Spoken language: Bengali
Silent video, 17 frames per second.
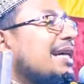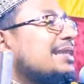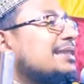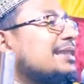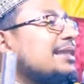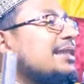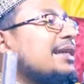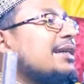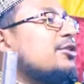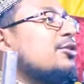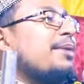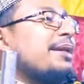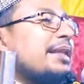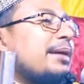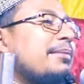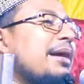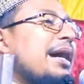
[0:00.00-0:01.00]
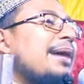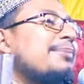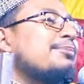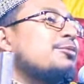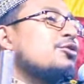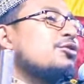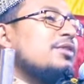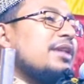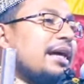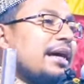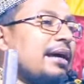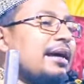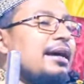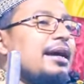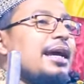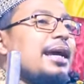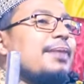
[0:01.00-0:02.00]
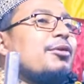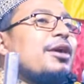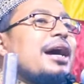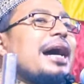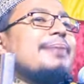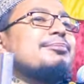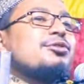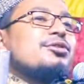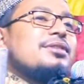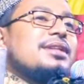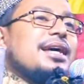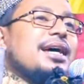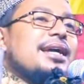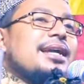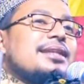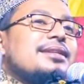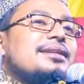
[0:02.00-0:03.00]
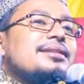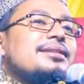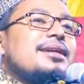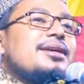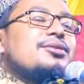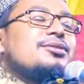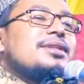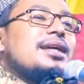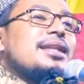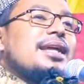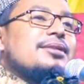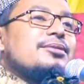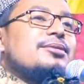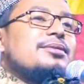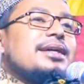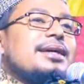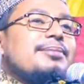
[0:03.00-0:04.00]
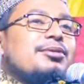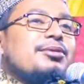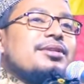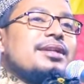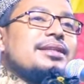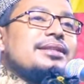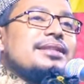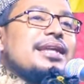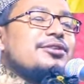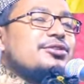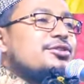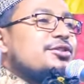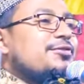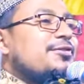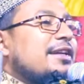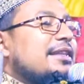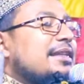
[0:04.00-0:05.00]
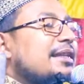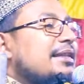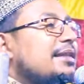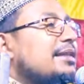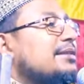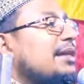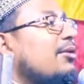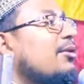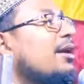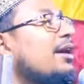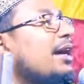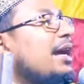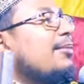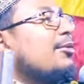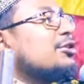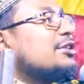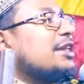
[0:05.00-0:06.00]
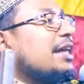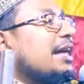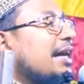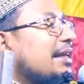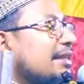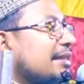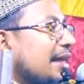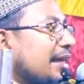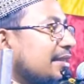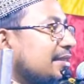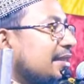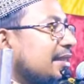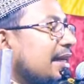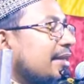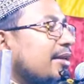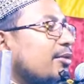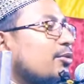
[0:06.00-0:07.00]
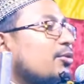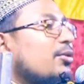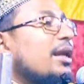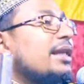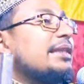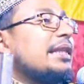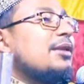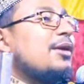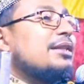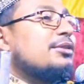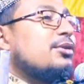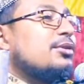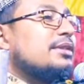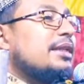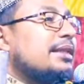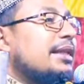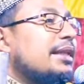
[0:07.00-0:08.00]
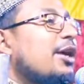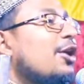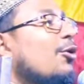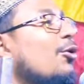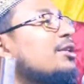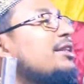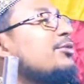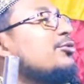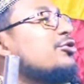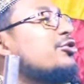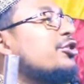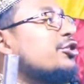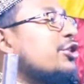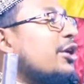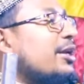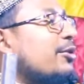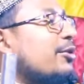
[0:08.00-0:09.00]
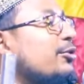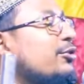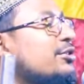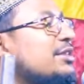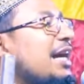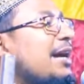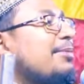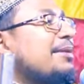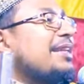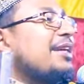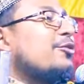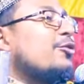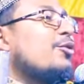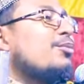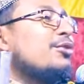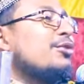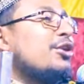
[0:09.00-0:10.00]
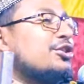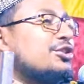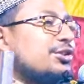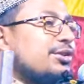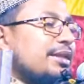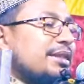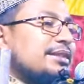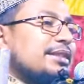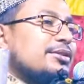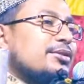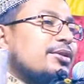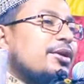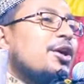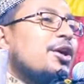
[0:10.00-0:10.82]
না আজকে থেকে তোমার নাম আবদুল্লাহ এবং আবদুল্লাহ রাদিল্লাহ তাল্লাহকে বললেন তার উৎসব ফাতে নিয়ে যাও এবং সেখানে তাকে শিক্ষা দাও কোরআন তেলাওয়াত করতেন অতি উচ্চ স্বরে অন্য সাহাবিদের ঘুম নষ্ট হয়ে যেত